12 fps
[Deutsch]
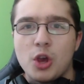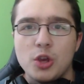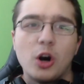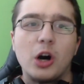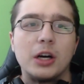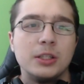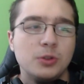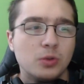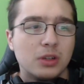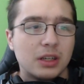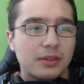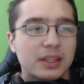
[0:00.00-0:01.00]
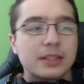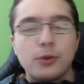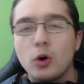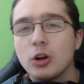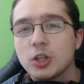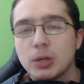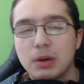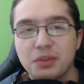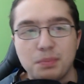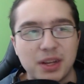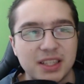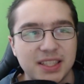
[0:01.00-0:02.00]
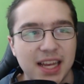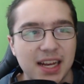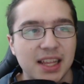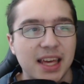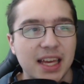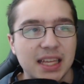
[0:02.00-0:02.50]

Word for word: ja, nur was Photoshop auf dem PC angeht,